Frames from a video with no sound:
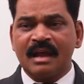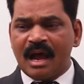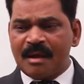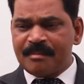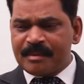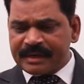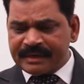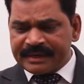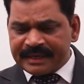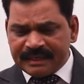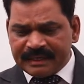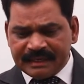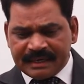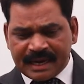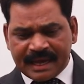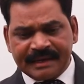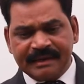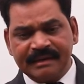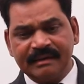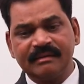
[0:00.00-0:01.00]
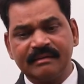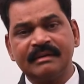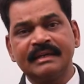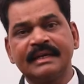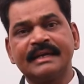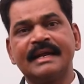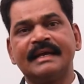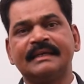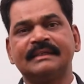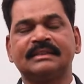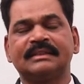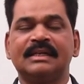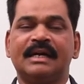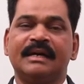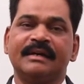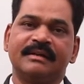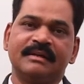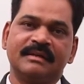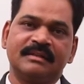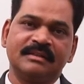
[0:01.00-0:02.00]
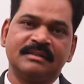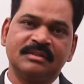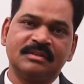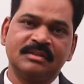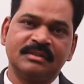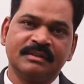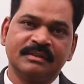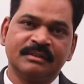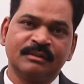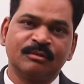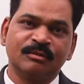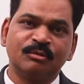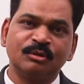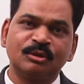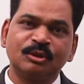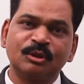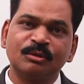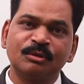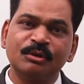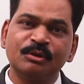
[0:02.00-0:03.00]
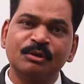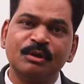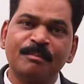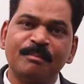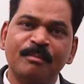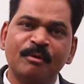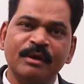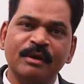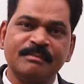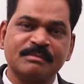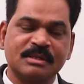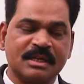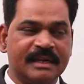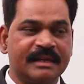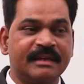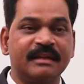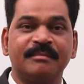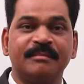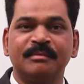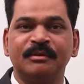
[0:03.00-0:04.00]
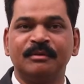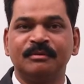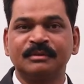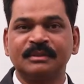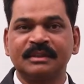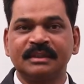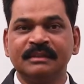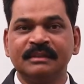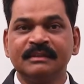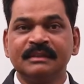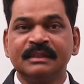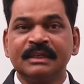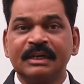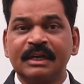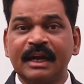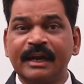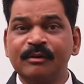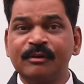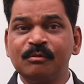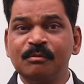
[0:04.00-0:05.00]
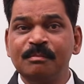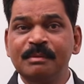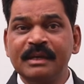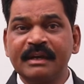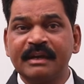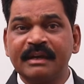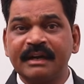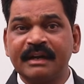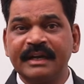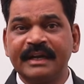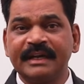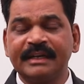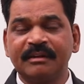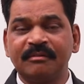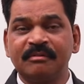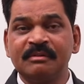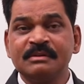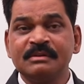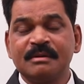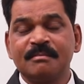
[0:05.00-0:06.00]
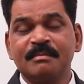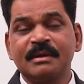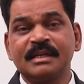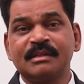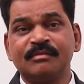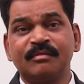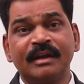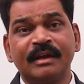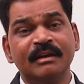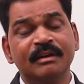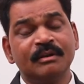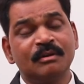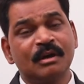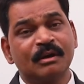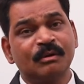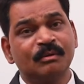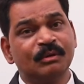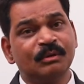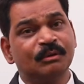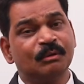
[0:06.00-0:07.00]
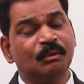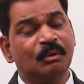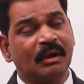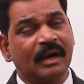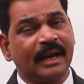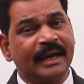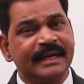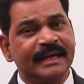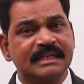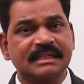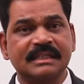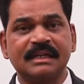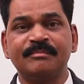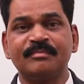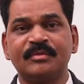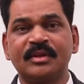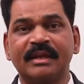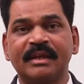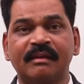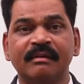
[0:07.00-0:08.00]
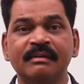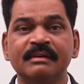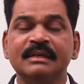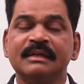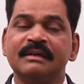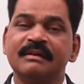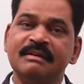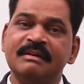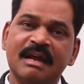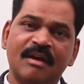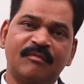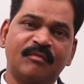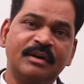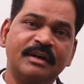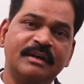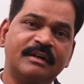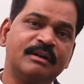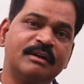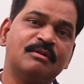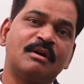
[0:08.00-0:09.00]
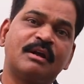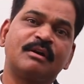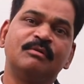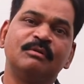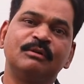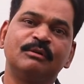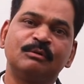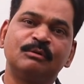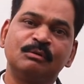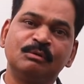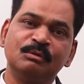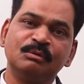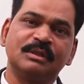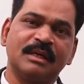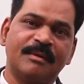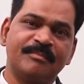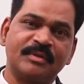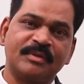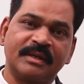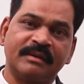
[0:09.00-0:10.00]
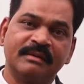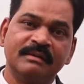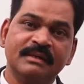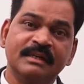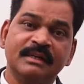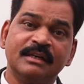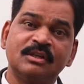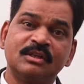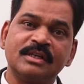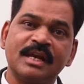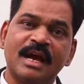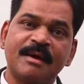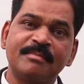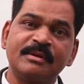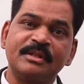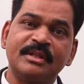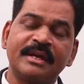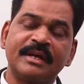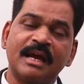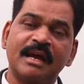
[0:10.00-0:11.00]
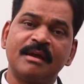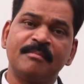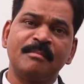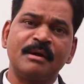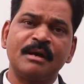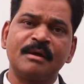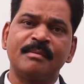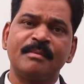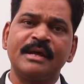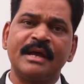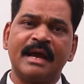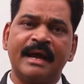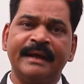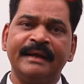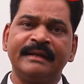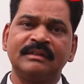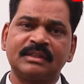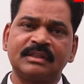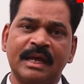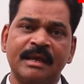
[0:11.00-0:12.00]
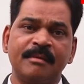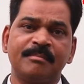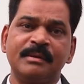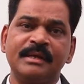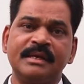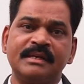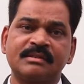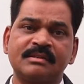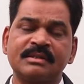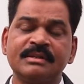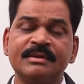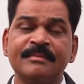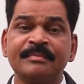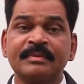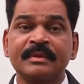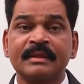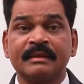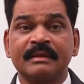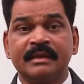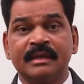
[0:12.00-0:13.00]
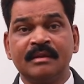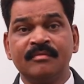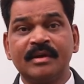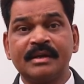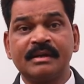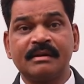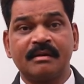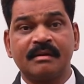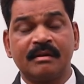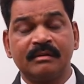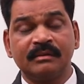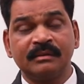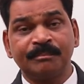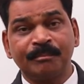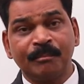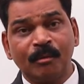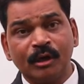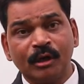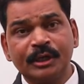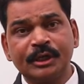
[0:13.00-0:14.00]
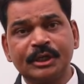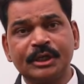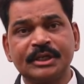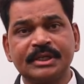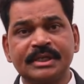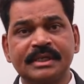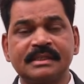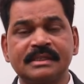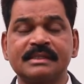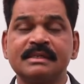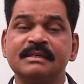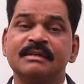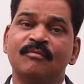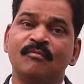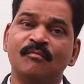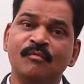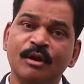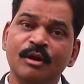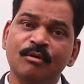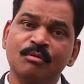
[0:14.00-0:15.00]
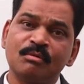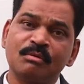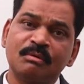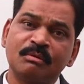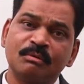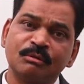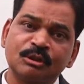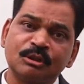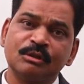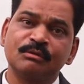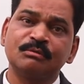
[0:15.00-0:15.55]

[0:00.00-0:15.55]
आप एक डेली डायरी लिखना स्टार्ट कर दीजिए कुछ छोटे छोटे पोएम्स लिखे अपनी ओर से ट्राई टू बी क्रिएटिव बिकॉज वाइल यू आर गोइंग टू राइट समथिंग डेफिनेटली यू आर गोइंग टू डू समथिंग इसलिए आपने देखा है बड़े बड़े आई एस एस इवन पॉलिटिशियंस वे लोग कुछ